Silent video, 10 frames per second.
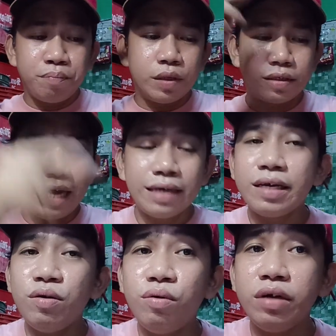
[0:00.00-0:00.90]

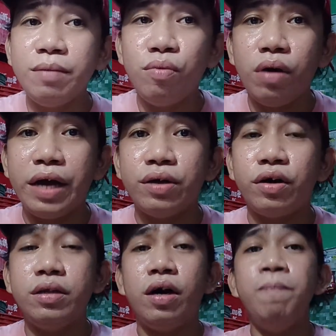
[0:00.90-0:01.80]
sasahurin mo
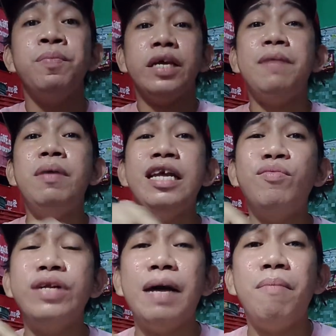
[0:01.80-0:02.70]
ngayon, no? Ibili mo
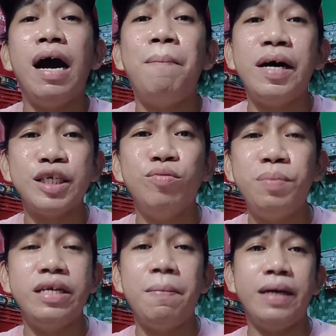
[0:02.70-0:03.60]
ng mga pass
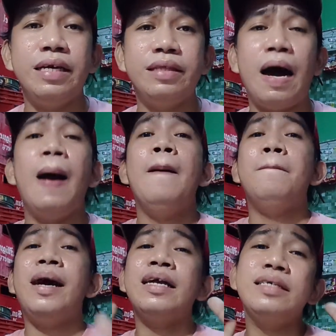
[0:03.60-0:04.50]
moving na paninda
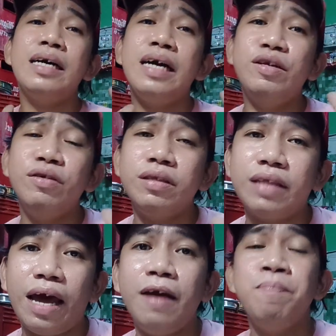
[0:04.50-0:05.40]
para sa ganun,
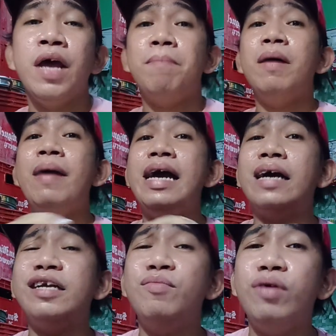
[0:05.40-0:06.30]
te,
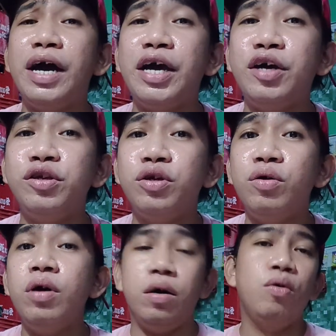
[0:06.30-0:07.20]
mabayaran mo ngayon yung
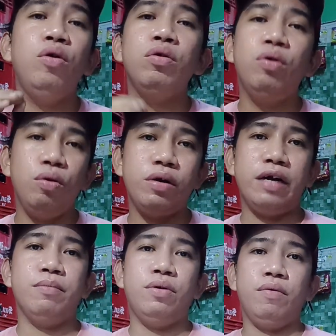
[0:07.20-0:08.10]
hulog-hulugan
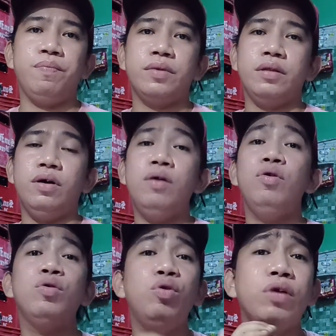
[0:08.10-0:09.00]
mo, no?
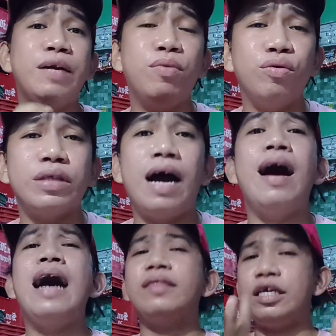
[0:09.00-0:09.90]
Hulog-hulugan mo utang.
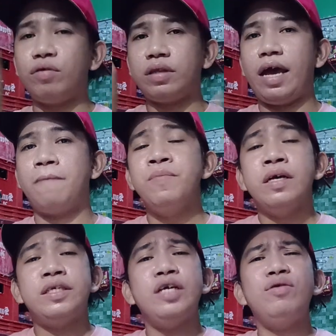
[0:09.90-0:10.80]
At ito te,
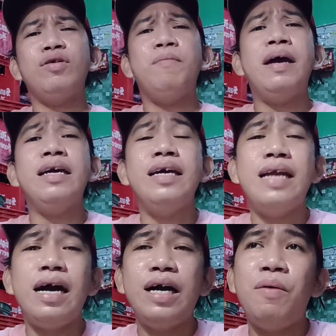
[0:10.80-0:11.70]
siguro may
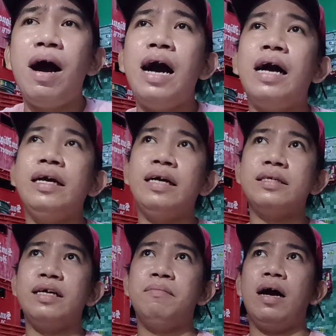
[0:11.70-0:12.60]
ginagawa ka rin
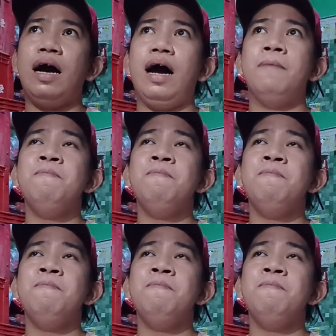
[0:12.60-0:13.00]
kasing mga